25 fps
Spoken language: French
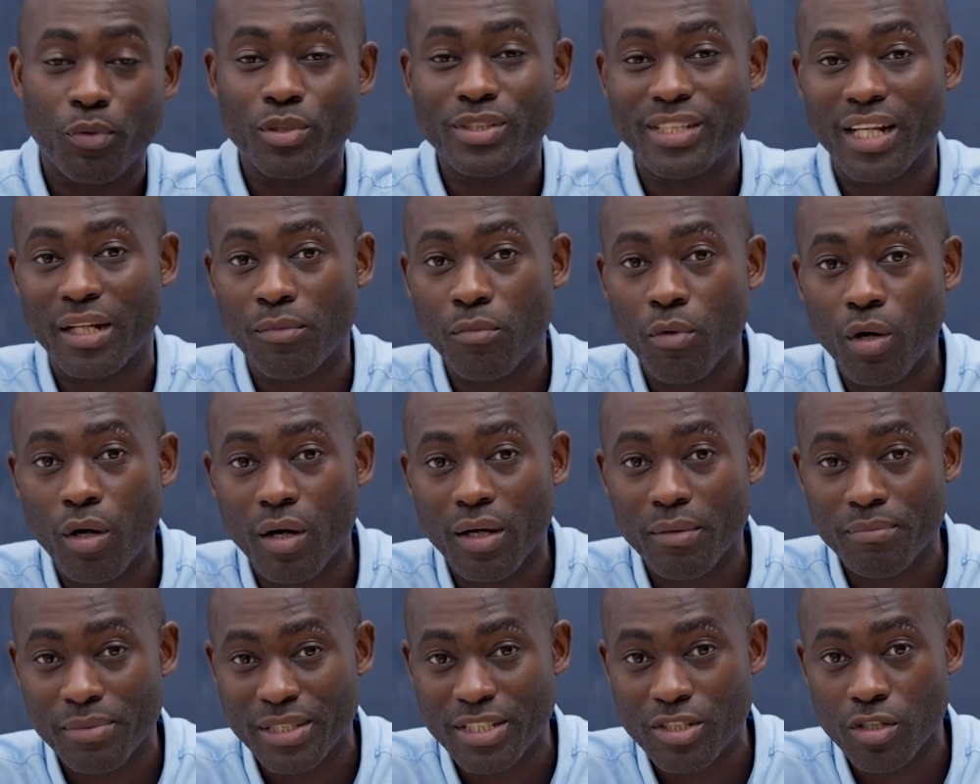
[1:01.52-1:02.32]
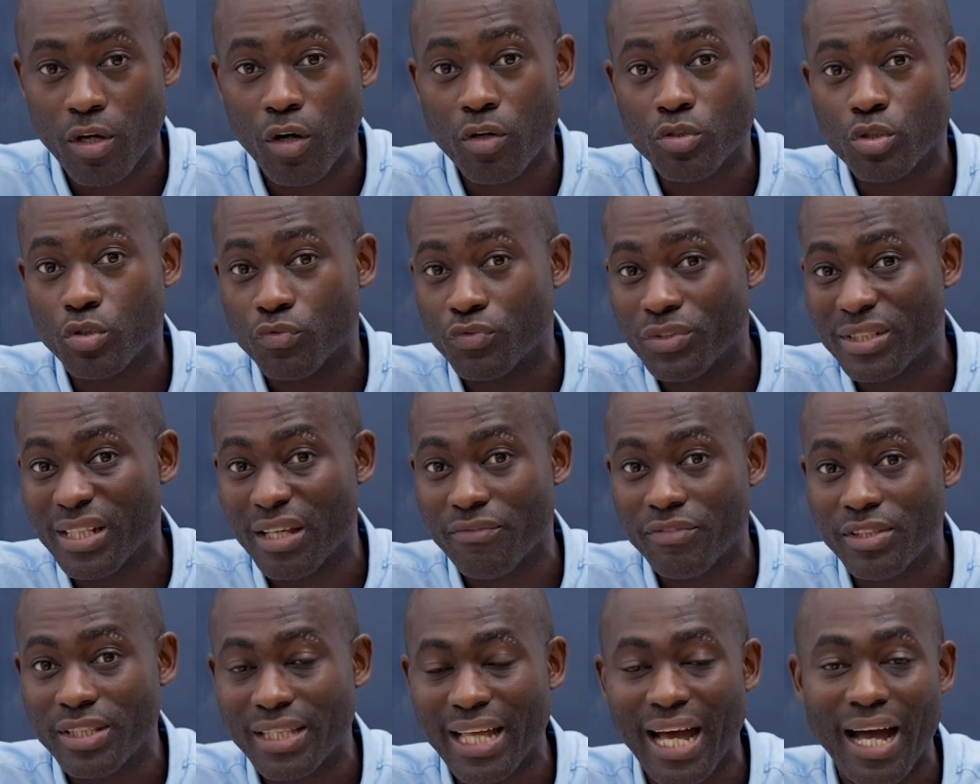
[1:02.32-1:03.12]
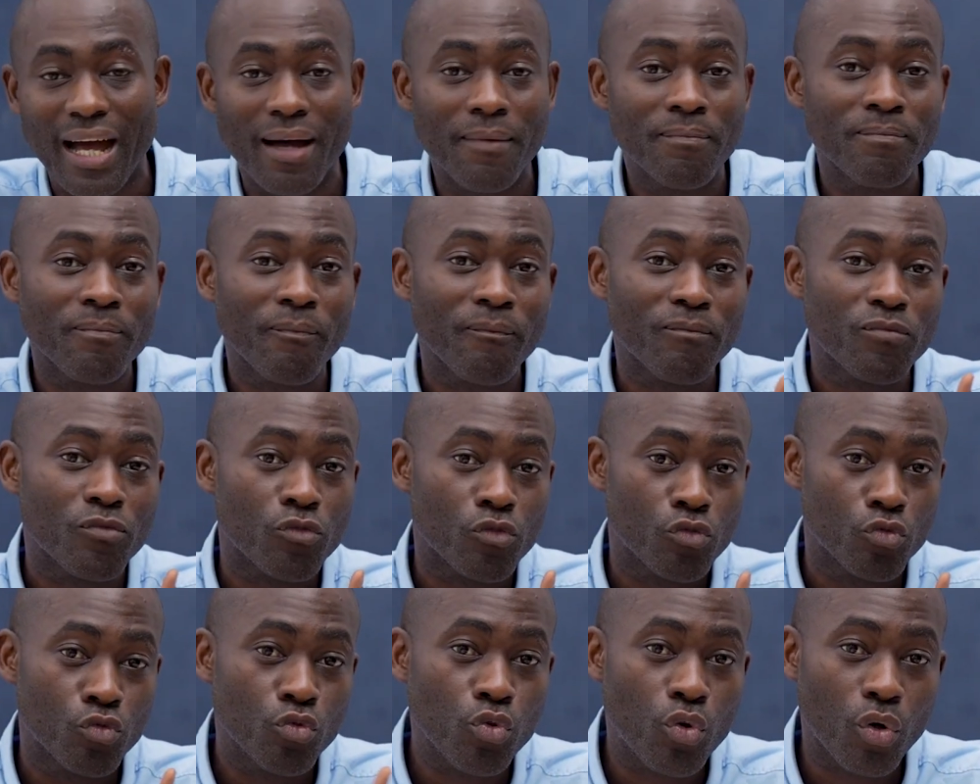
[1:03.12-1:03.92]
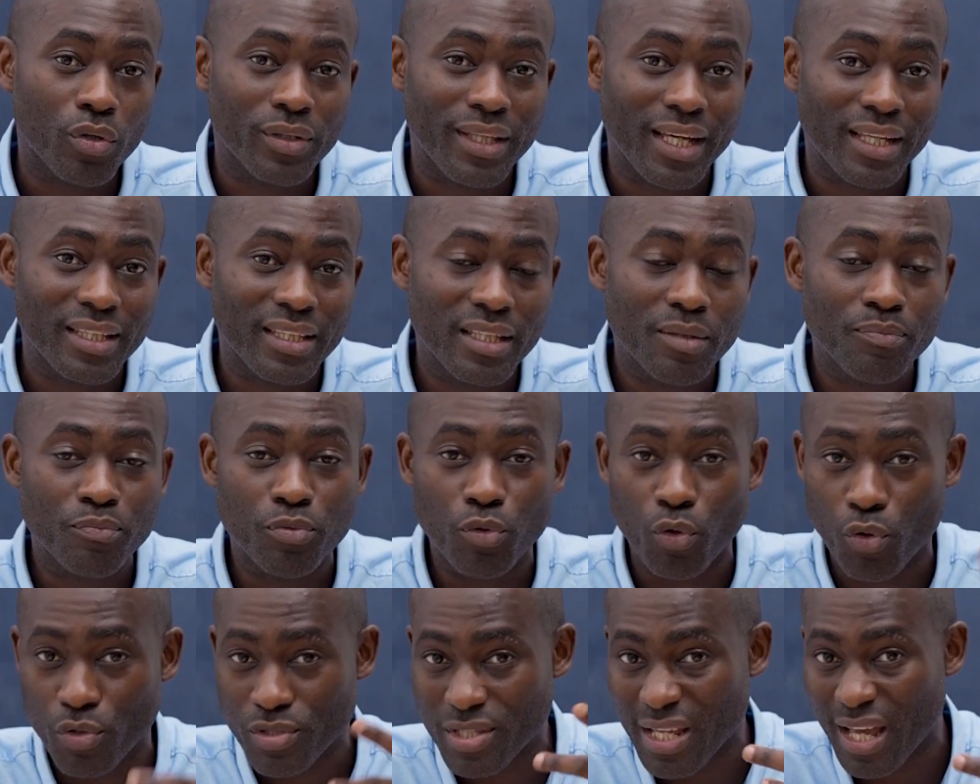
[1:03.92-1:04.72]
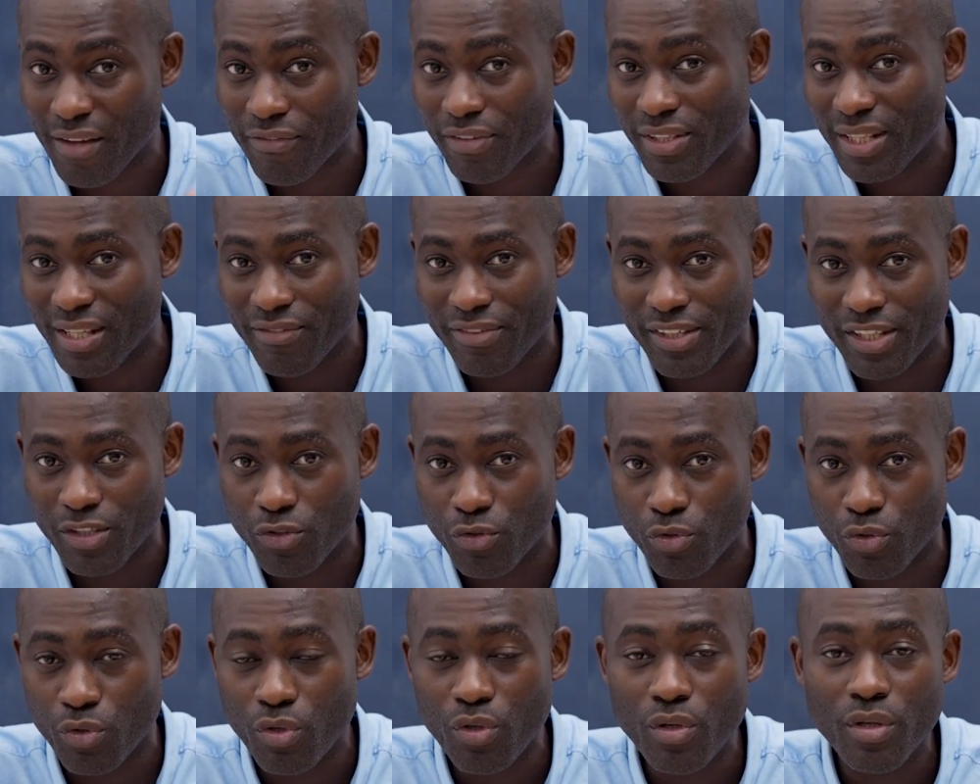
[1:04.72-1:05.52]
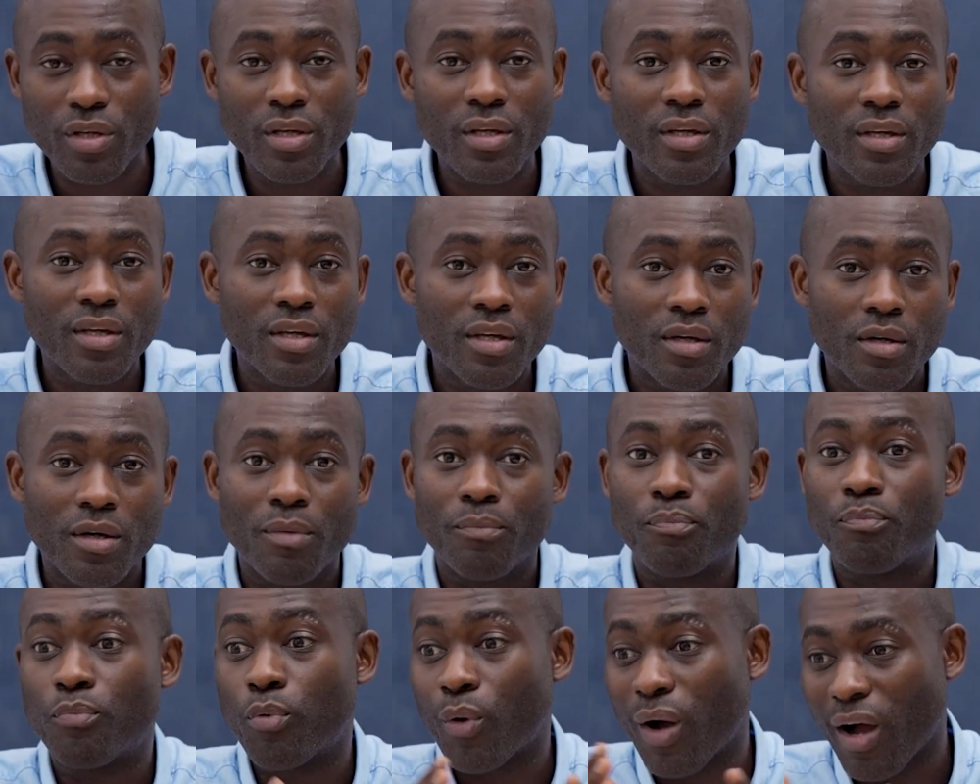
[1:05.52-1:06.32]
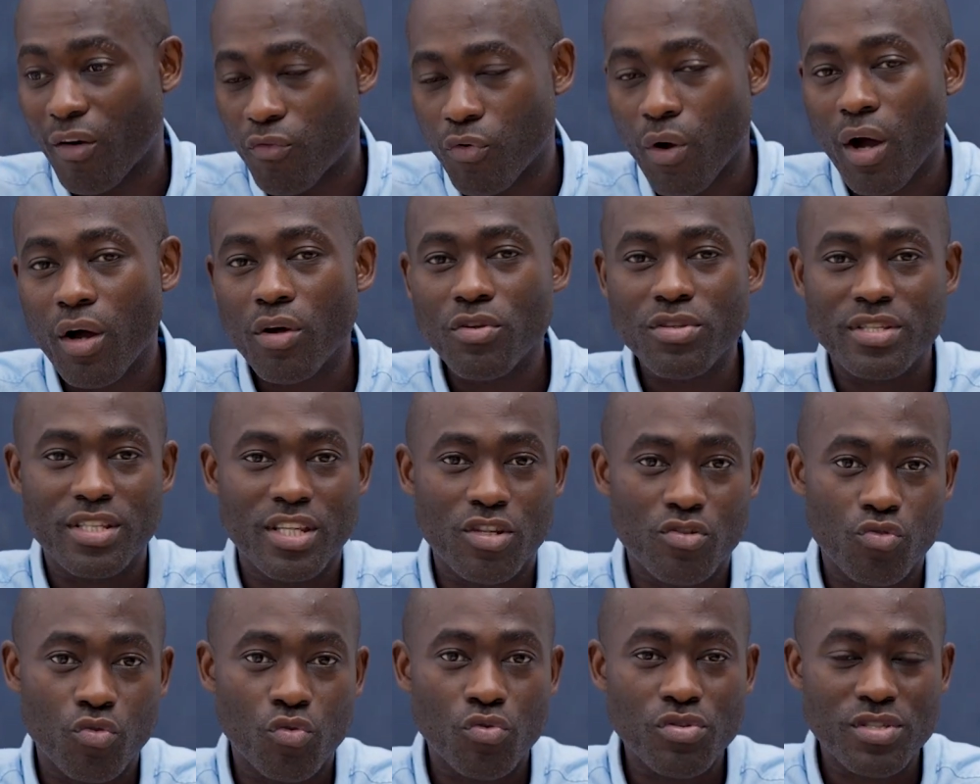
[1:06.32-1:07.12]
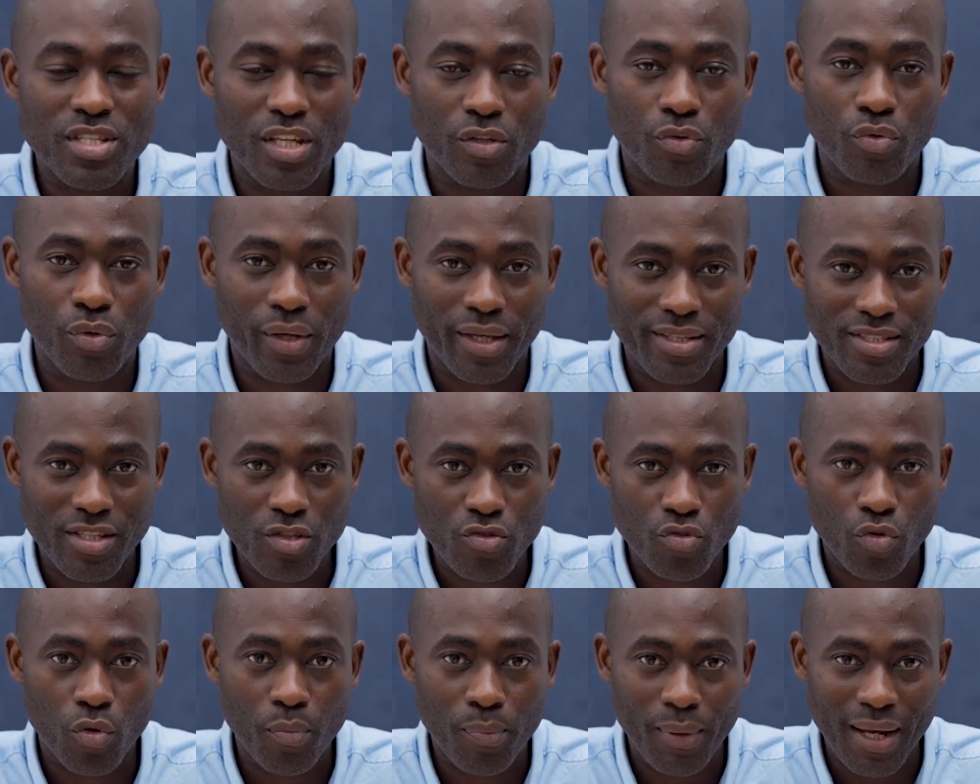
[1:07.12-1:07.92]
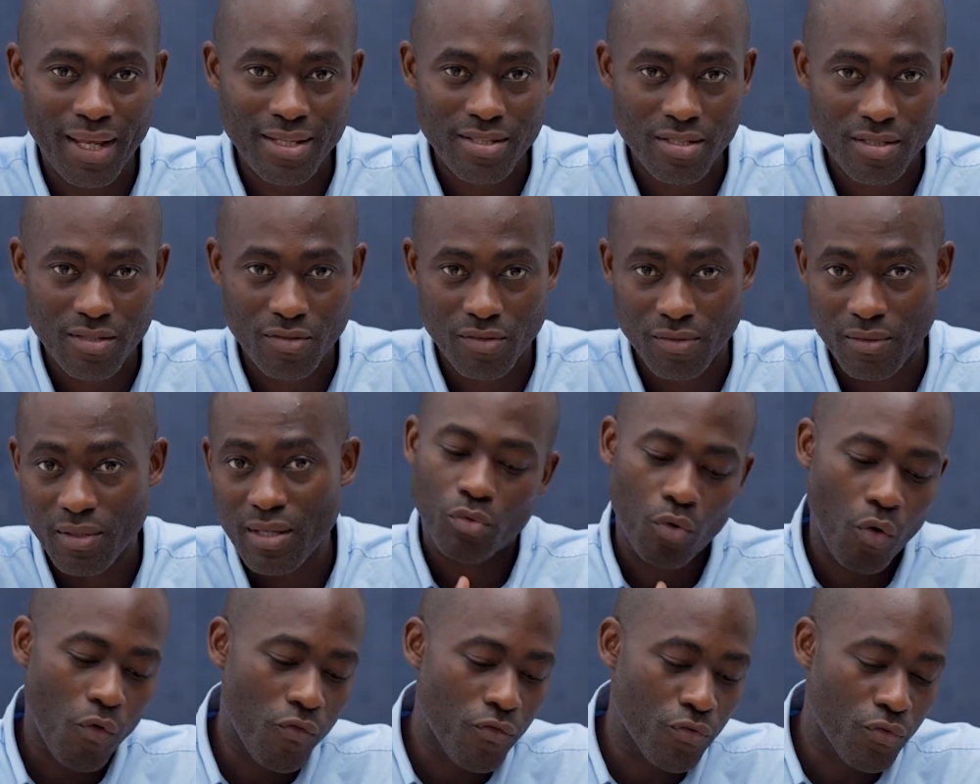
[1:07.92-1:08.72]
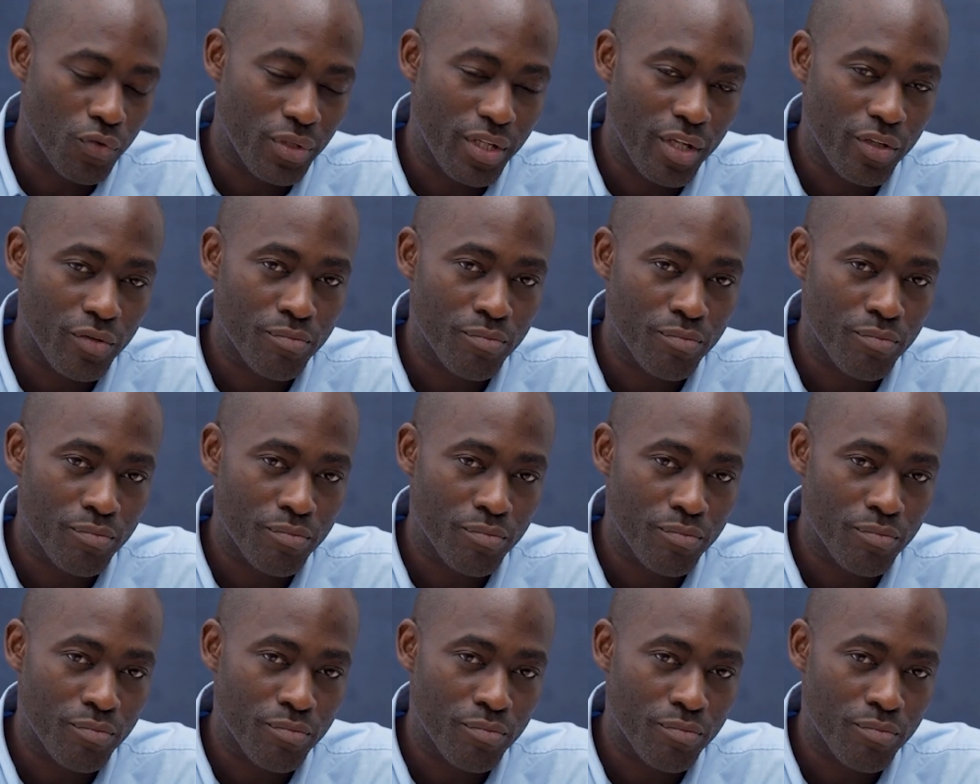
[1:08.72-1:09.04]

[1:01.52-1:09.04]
prochainement à Abidjan, je vous invite à nous contacter pour réserver des véhicules pour avoir un séjour sécurisé sur place. Que vous vouliez